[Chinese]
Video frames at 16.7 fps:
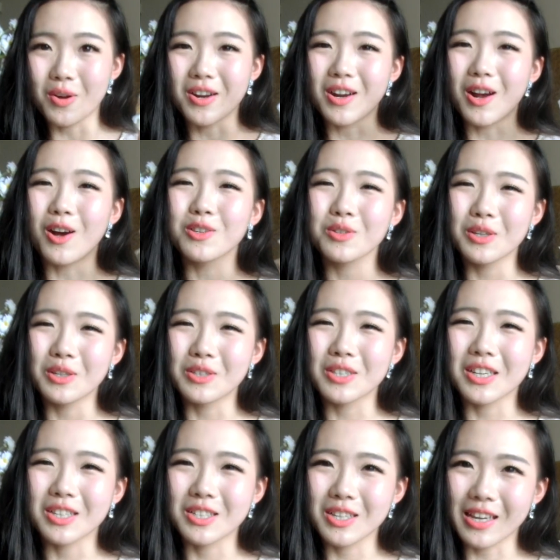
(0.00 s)
然后所以这
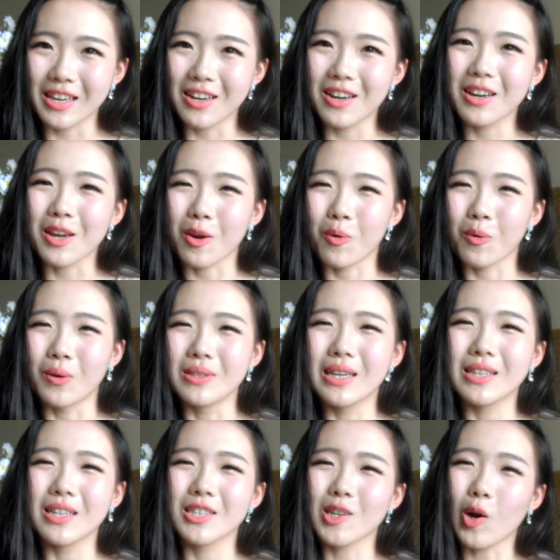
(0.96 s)
个是一个给国
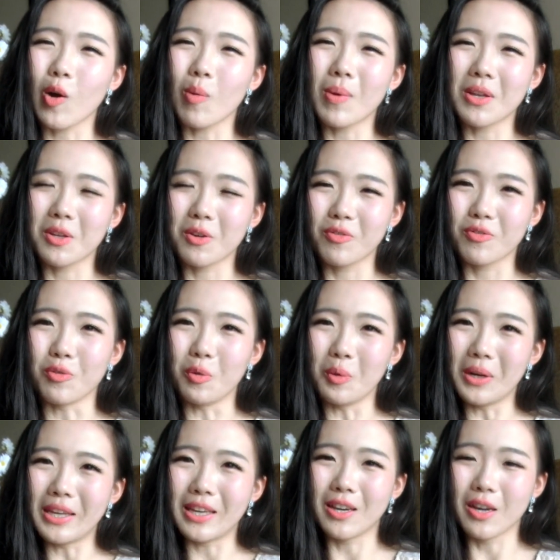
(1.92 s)
内的小伙伴的福
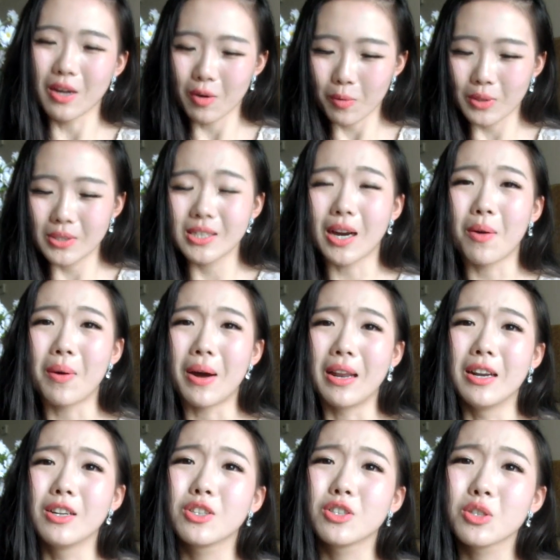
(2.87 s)
利。我讲完
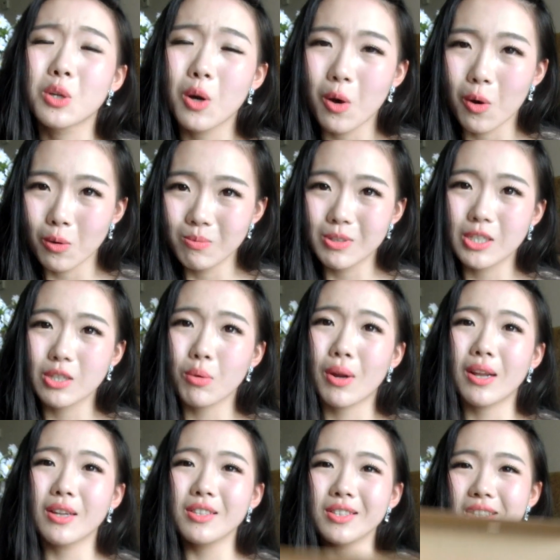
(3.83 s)
了之后，吃完
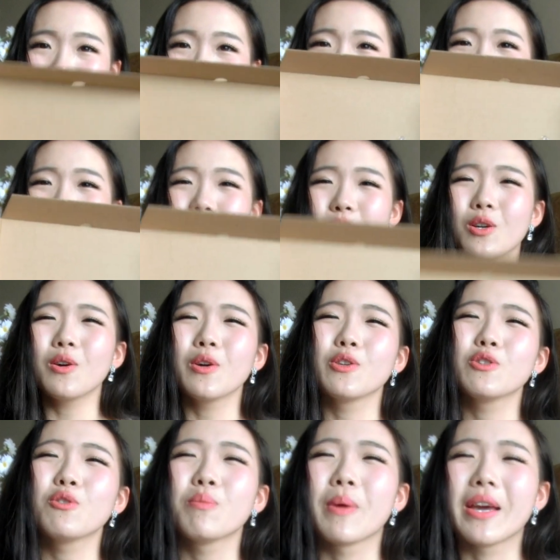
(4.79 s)
了这几颗之后也
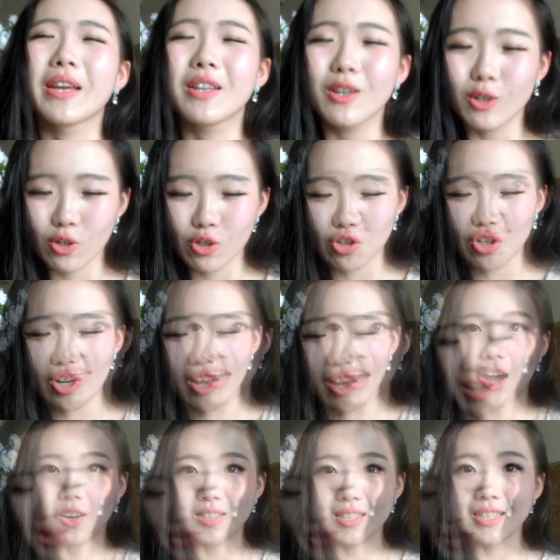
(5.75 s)
就没得吃了。
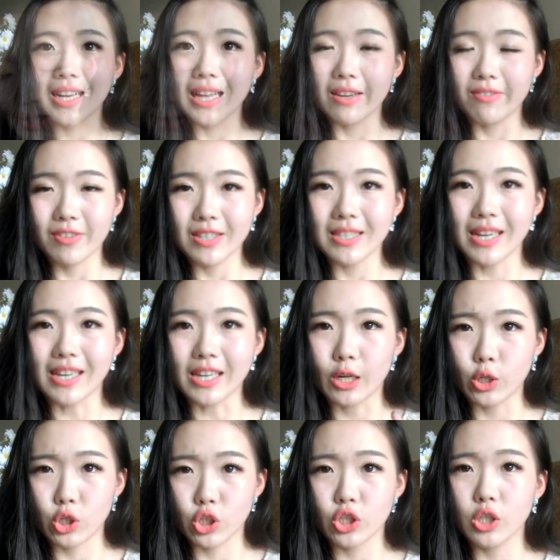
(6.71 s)
好，接下来也分享一个
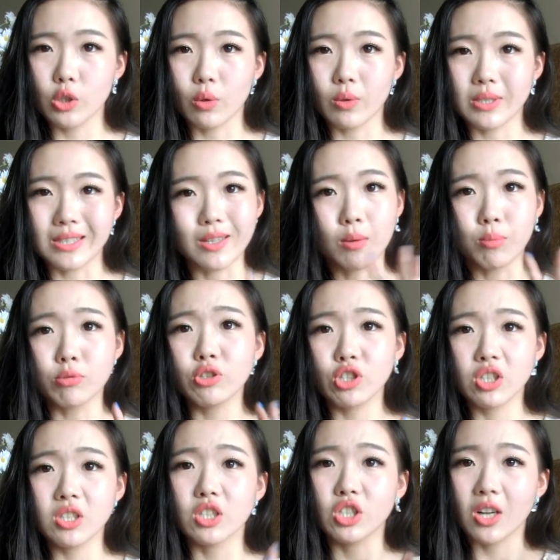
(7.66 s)
吃的东西，不是
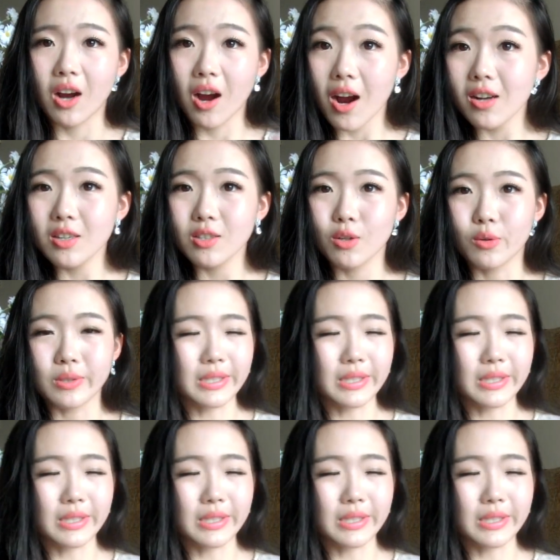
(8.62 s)
吃的，是喝的东